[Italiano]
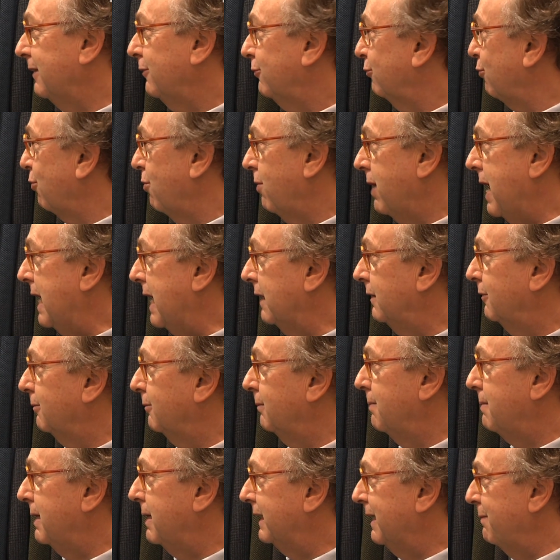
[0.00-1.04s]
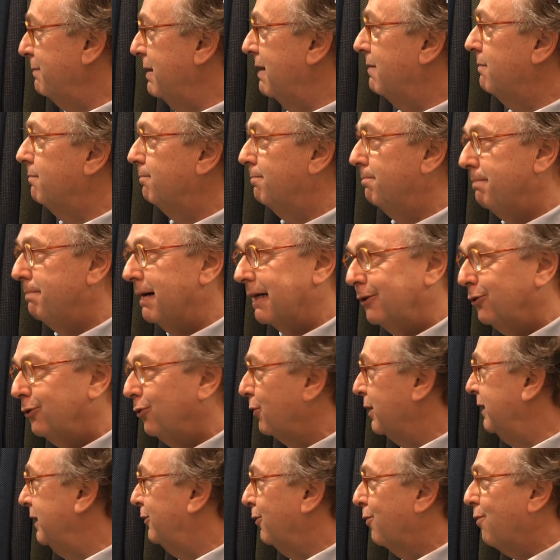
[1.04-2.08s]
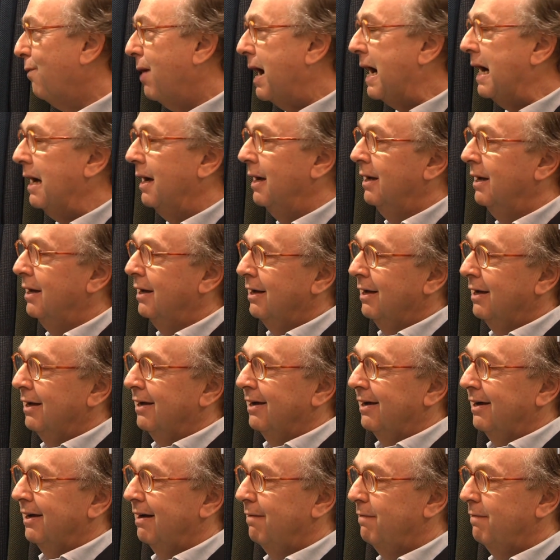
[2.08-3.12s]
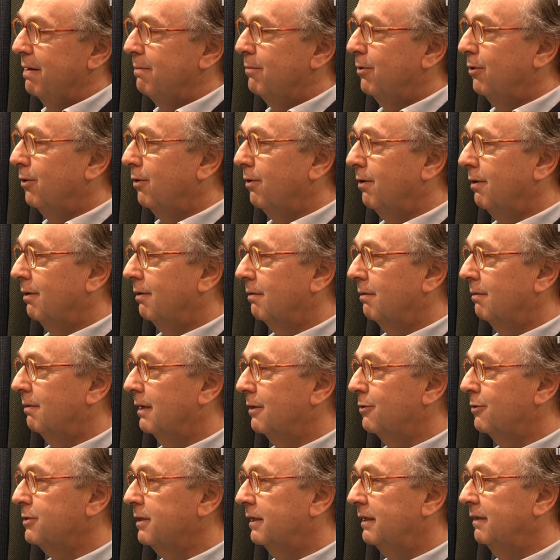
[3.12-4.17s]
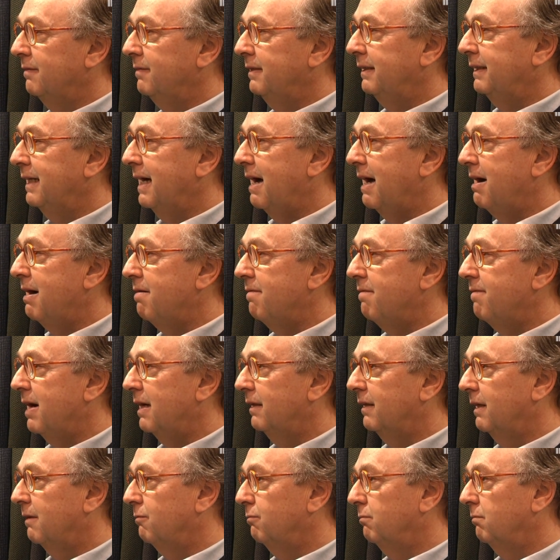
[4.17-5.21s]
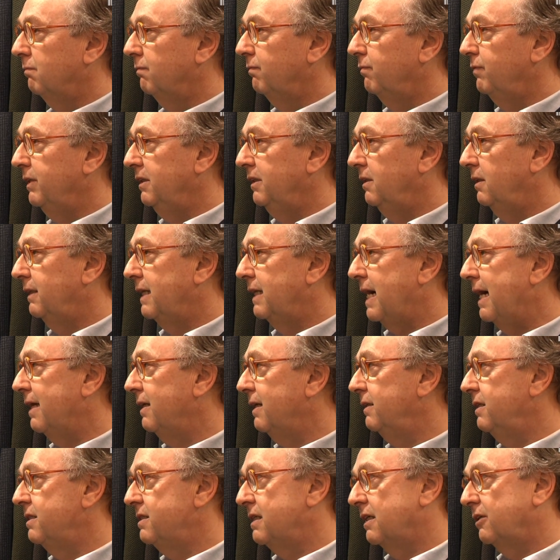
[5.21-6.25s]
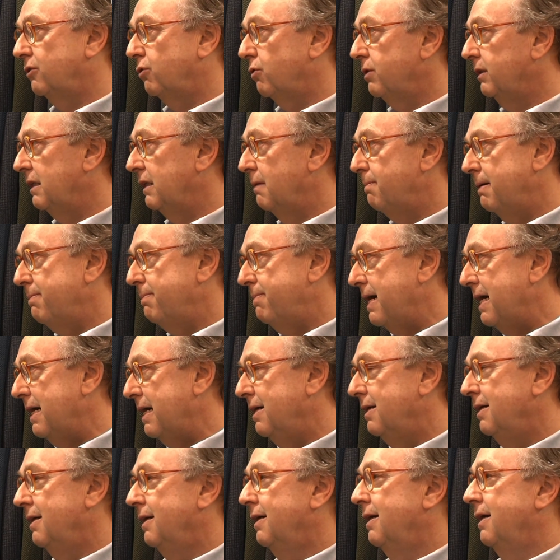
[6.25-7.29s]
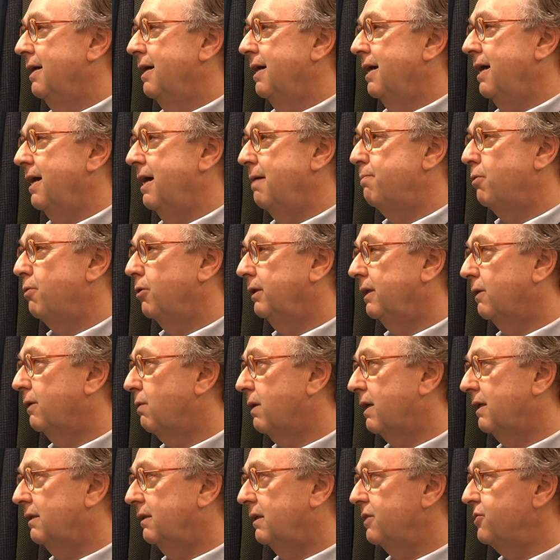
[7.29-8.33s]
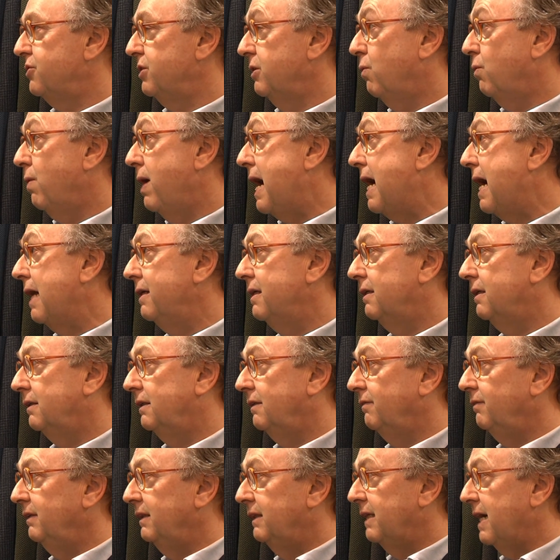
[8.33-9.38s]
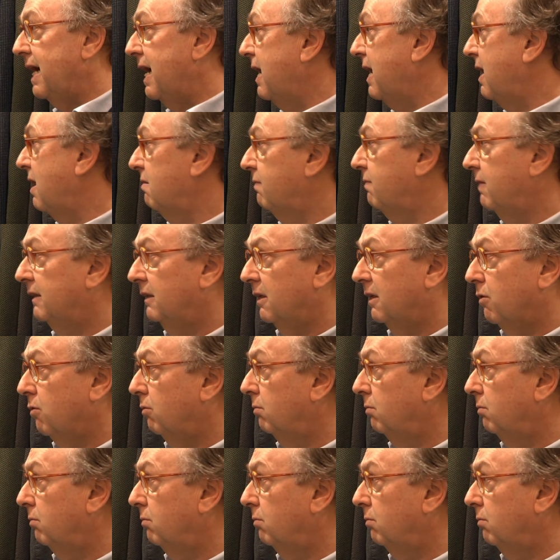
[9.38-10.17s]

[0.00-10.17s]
sono nato, mia madre mi ha partorito qua. Abbiamo la nostra attività, va da 20 anni di sartoria del papà e poi da 45 anni attività fatta con